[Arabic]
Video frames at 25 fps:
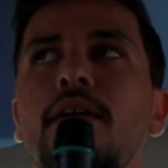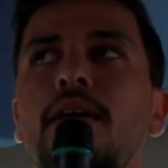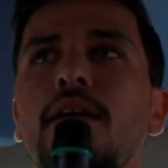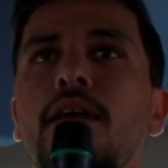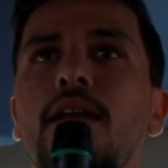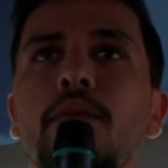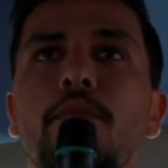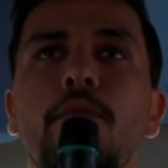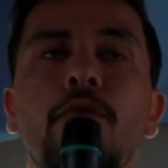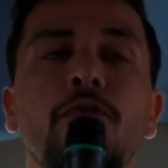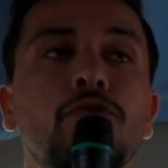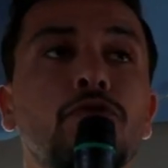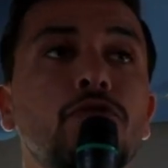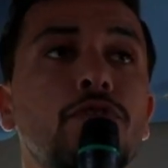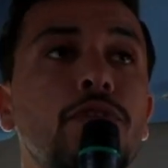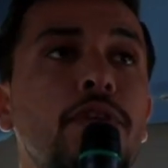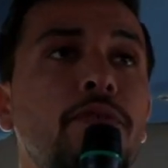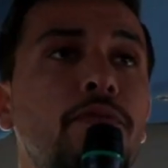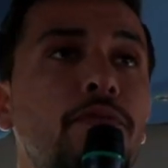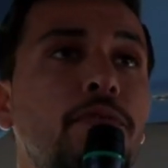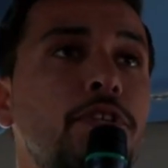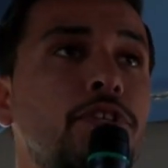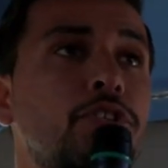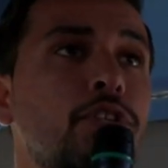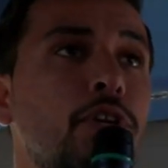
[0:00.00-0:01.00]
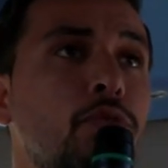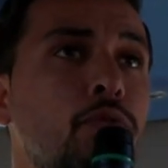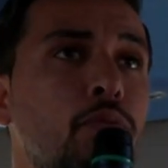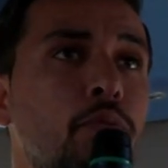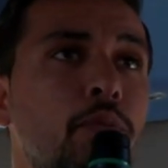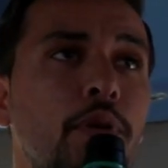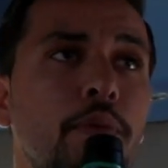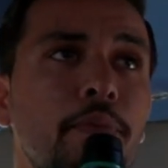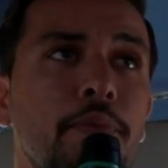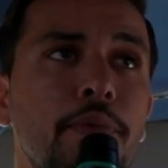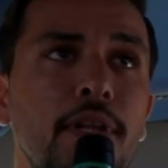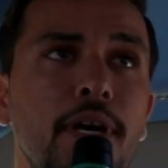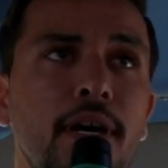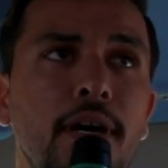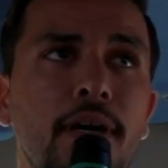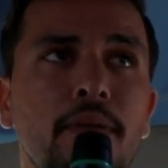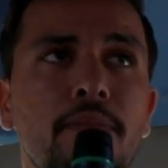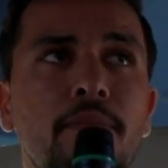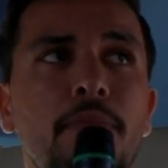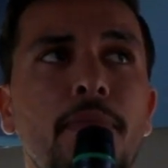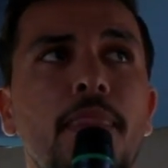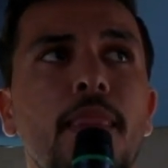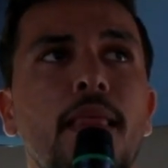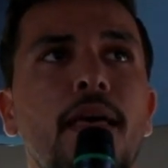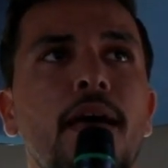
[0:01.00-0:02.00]
اللي موجوده في جنوب
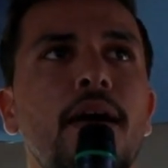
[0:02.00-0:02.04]
لبنان